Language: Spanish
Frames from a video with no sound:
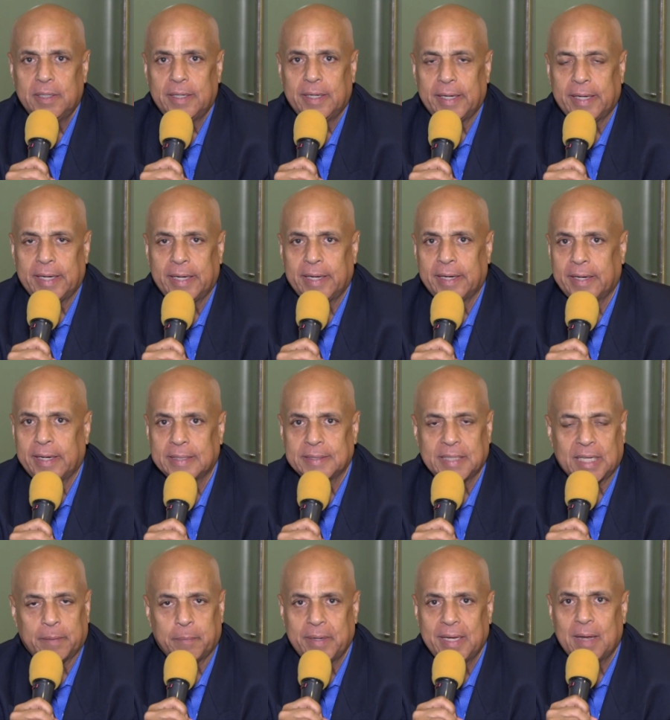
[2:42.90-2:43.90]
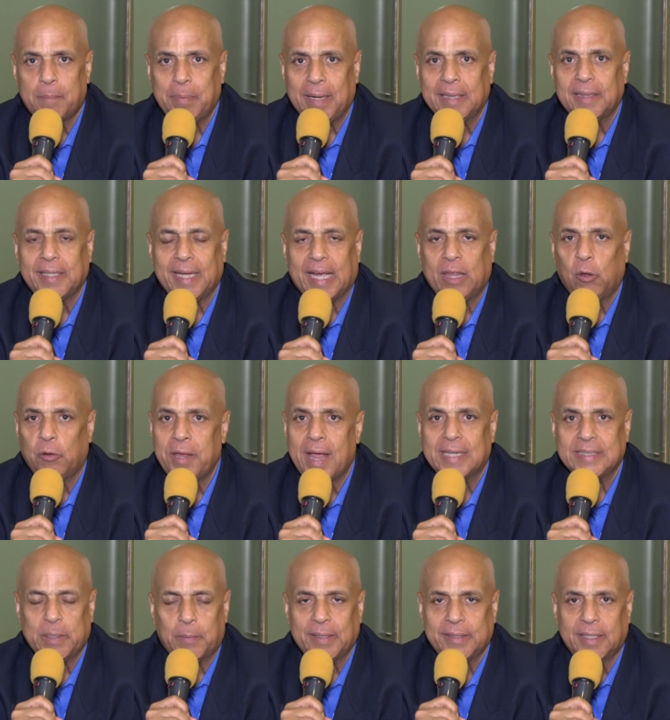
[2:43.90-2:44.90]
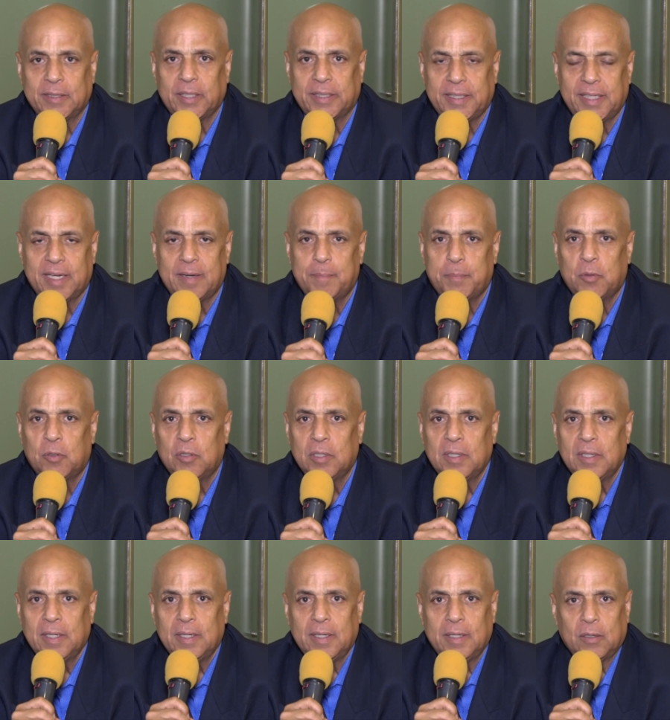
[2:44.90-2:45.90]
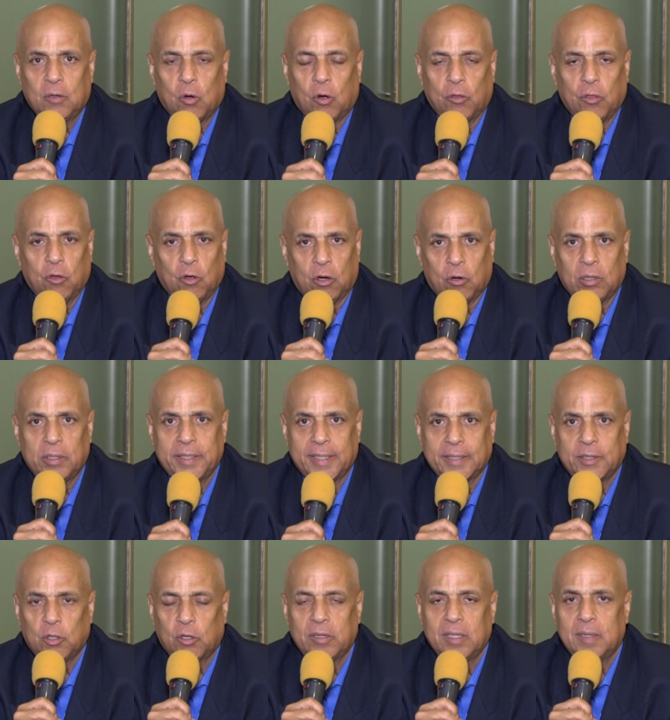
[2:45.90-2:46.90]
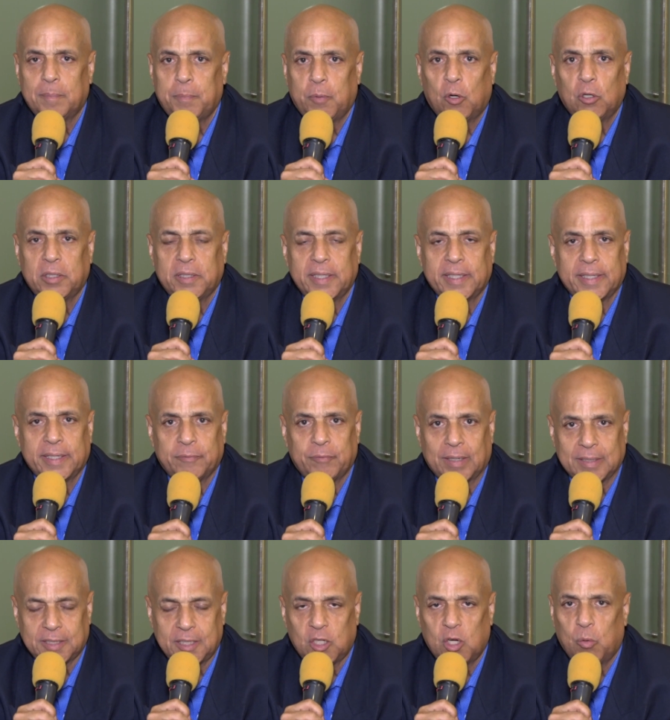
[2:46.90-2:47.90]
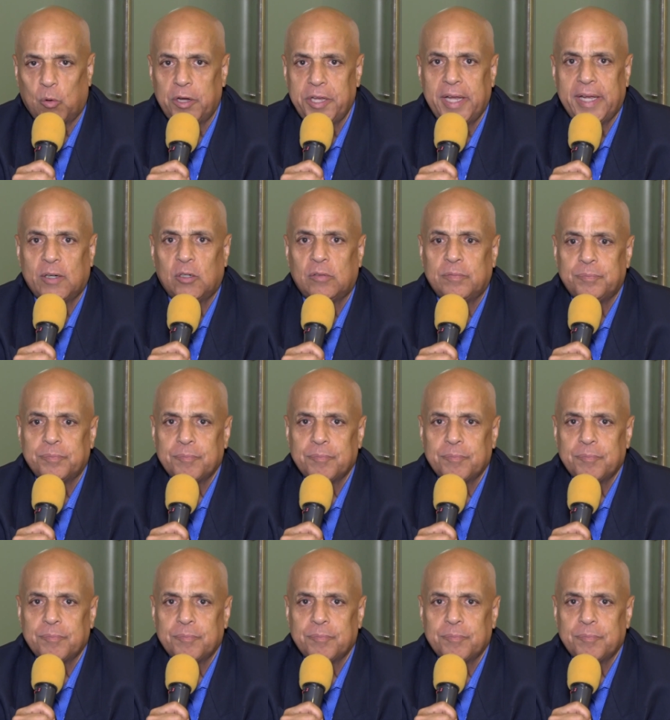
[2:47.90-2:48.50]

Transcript: eh, que se había planteado ya hace bastante tiempo, cuando el director de deportes, Francisco Bollero,